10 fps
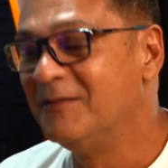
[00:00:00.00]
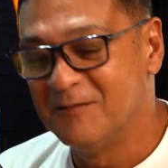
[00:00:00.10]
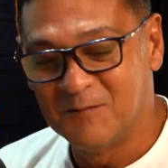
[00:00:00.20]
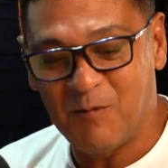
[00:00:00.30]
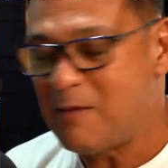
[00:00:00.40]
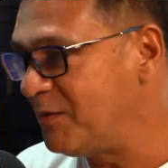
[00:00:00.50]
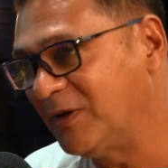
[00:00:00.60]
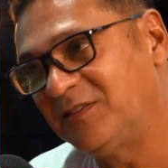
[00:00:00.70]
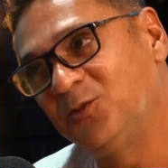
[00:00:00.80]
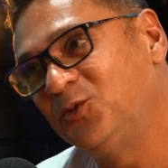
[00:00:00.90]
Mas mesmo
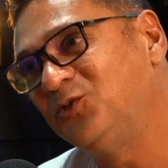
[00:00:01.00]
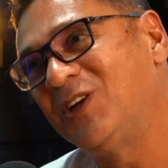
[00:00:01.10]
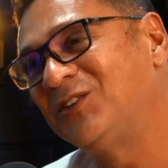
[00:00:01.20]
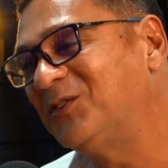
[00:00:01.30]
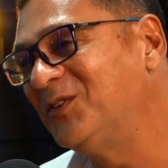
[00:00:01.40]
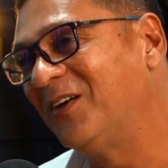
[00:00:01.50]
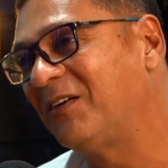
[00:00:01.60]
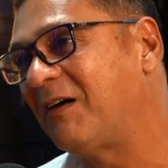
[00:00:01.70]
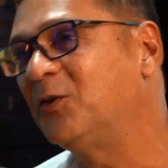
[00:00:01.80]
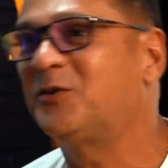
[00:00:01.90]
assim não tinha jeito, não,
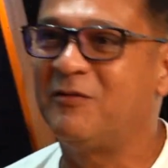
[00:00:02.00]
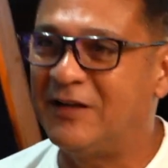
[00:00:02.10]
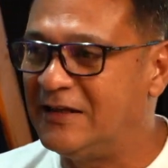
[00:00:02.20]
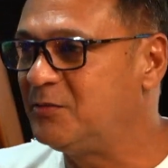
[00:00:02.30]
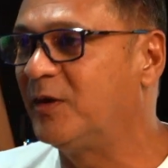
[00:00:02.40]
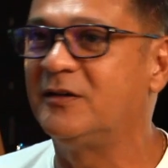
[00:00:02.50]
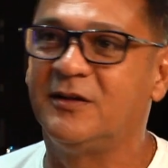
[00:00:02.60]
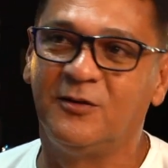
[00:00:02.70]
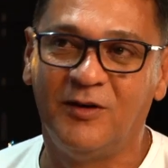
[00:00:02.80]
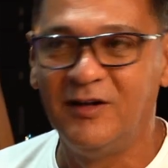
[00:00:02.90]
cara. Eu tava lá em cima
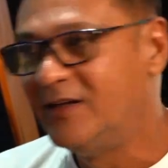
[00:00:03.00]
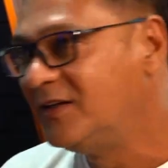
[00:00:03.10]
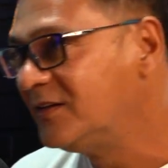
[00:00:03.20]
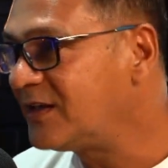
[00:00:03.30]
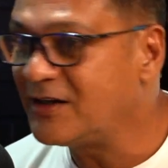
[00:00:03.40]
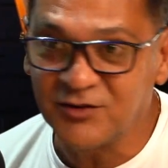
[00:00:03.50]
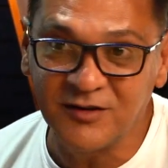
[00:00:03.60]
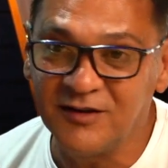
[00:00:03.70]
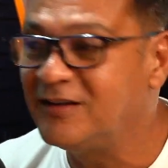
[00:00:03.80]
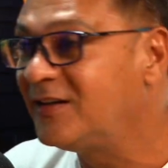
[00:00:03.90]
cantando. Tá
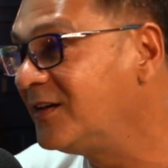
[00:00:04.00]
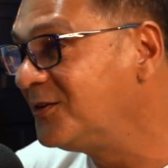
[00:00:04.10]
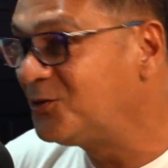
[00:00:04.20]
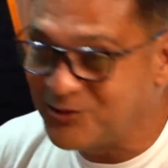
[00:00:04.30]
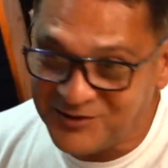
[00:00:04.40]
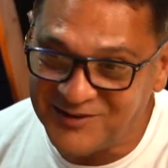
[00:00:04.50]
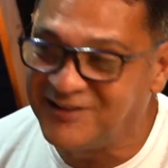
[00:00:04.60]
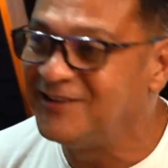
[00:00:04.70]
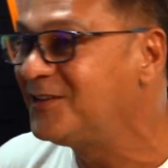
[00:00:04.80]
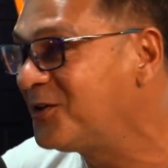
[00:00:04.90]
escrito
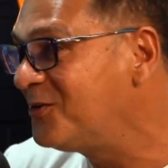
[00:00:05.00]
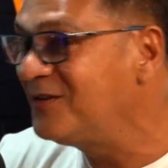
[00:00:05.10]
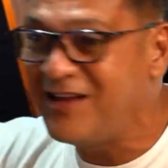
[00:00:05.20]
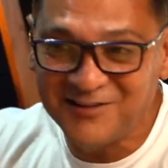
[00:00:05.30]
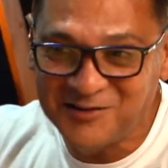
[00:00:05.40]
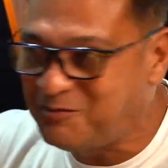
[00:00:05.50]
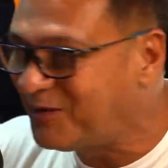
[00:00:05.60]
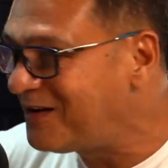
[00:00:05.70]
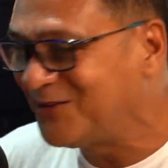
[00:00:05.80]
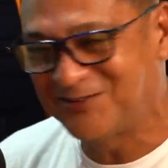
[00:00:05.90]
sim que eu nasci
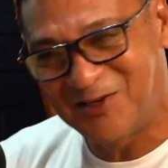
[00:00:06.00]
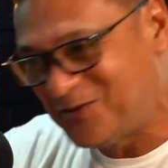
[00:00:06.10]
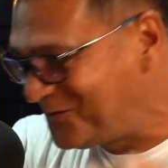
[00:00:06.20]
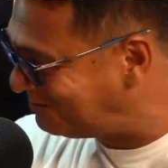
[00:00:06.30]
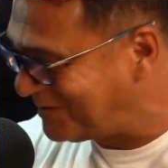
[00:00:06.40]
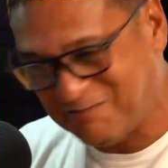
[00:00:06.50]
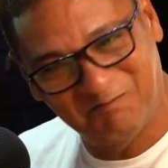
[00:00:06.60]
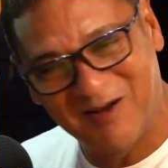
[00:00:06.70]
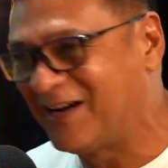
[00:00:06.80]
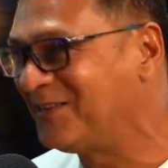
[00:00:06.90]
pra você. E, eu, e a
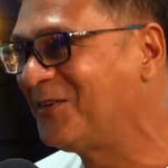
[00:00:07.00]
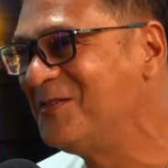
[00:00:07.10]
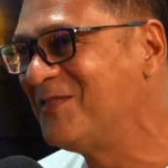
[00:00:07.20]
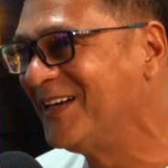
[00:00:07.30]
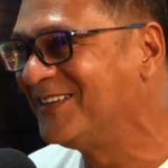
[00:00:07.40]
pancada comendo.